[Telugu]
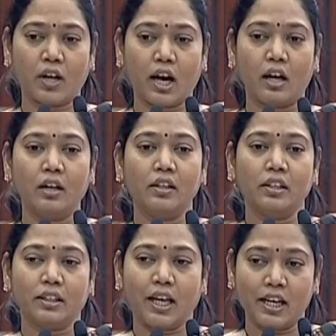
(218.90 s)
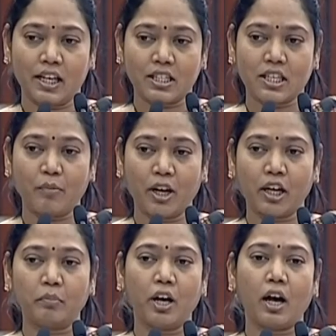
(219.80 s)
కూడా దాన్ని
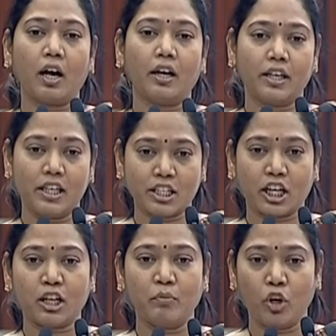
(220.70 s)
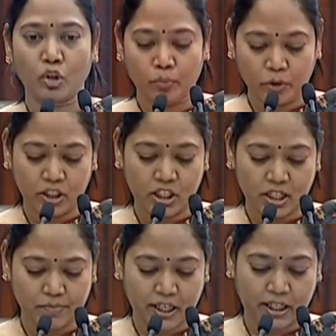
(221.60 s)
సమగ్రంగా ఈ చట్టంలో
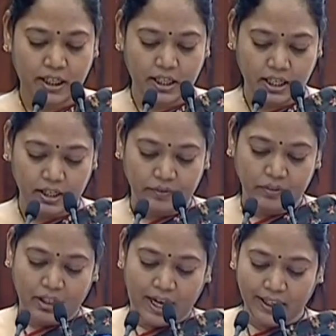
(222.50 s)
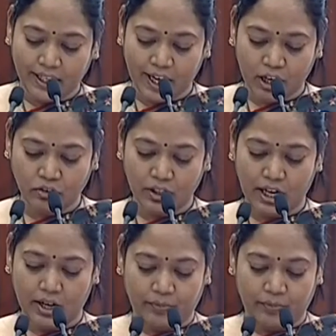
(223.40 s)
రూపొందించడం జరిగింది అంతేకాకుండా